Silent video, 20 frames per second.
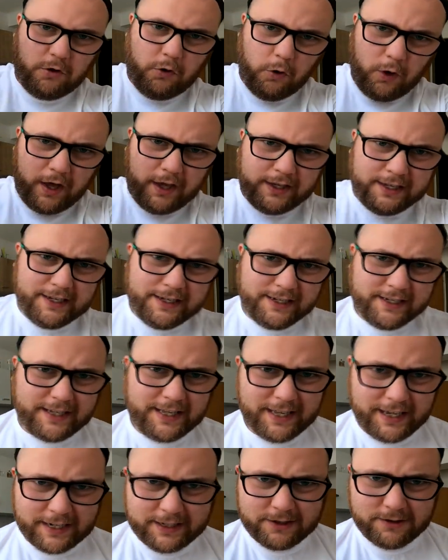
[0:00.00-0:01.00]
Röhrchen
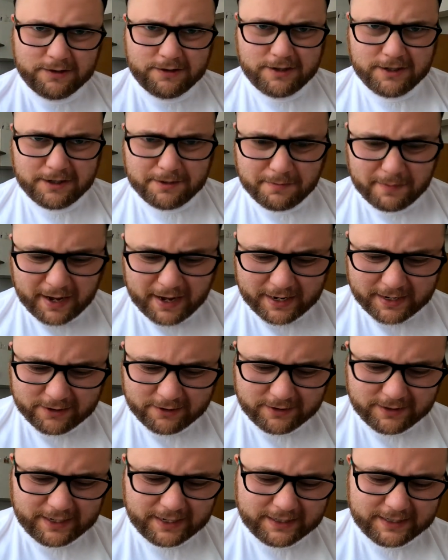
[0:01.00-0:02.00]
kriegt und euch
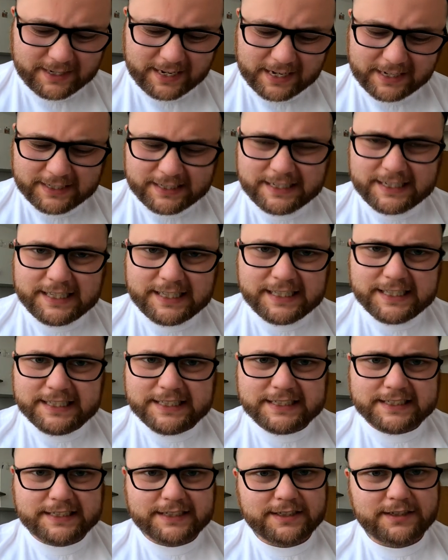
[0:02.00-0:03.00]
macht und dann denkt,
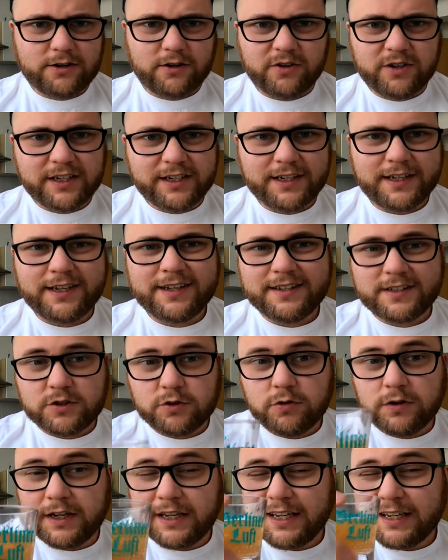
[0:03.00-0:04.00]
ist das räudig?
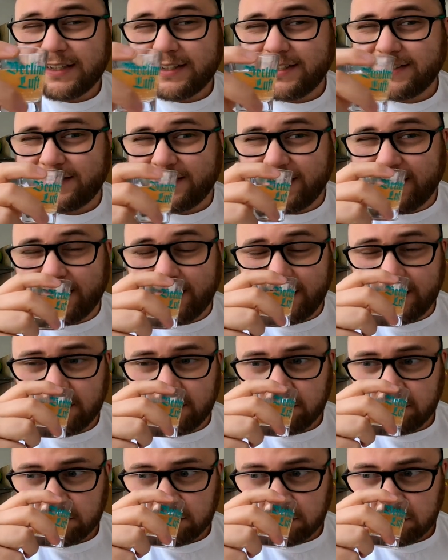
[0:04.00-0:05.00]
So riecht das
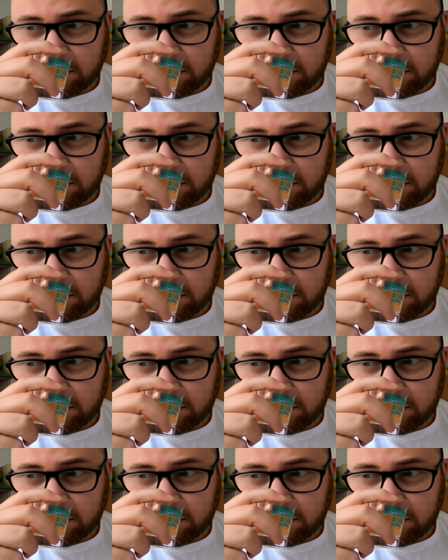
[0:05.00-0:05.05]
gerade.